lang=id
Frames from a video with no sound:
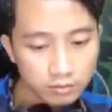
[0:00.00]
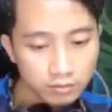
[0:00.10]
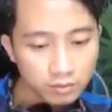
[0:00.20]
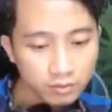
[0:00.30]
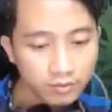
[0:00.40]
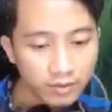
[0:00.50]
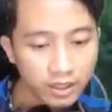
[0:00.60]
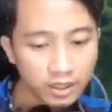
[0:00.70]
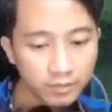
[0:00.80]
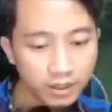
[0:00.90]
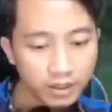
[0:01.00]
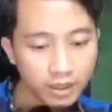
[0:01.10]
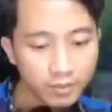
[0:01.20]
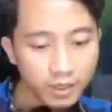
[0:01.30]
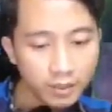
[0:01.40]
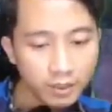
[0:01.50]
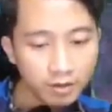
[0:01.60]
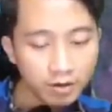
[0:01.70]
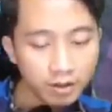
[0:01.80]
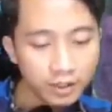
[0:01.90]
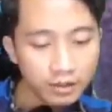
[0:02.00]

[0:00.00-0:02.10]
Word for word: farming nggak apa-apa tower mid dah,